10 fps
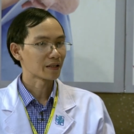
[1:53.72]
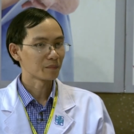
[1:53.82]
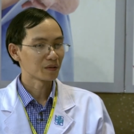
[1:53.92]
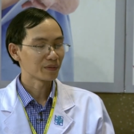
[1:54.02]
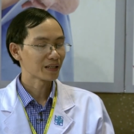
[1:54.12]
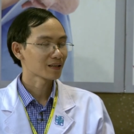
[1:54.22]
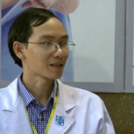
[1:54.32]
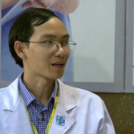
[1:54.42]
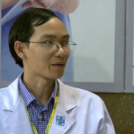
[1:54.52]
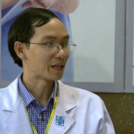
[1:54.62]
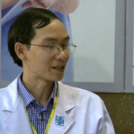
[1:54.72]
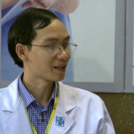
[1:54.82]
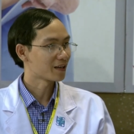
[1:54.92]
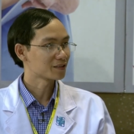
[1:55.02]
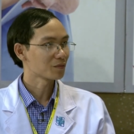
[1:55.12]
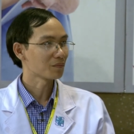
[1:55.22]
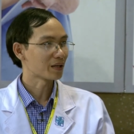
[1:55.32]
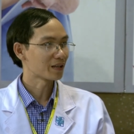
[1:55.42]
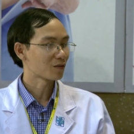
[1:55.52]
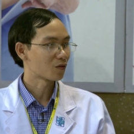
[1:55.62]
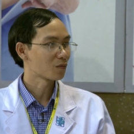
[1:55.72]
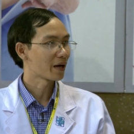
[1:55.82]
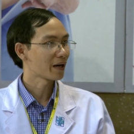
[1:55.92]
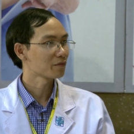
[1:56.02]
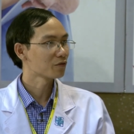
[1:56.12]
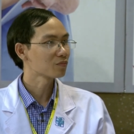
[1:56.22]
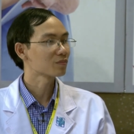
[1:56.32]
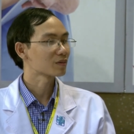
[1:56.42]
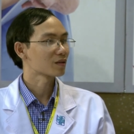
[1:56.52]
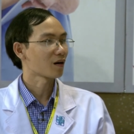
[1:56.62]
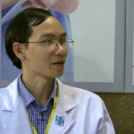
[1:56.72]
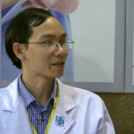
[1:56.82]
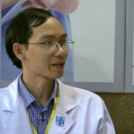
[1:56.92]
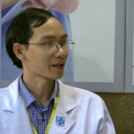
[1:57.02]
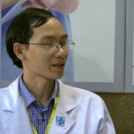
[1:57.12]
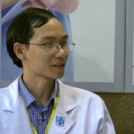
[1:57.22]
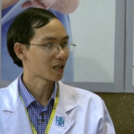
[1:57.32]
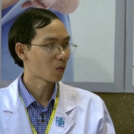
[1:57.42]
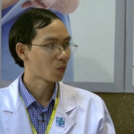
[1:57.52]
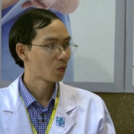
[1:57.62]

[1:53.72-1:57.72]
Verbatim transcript: mình biết đó là hiện giờ trong miệng của bé Phúc có những cái răng sâu,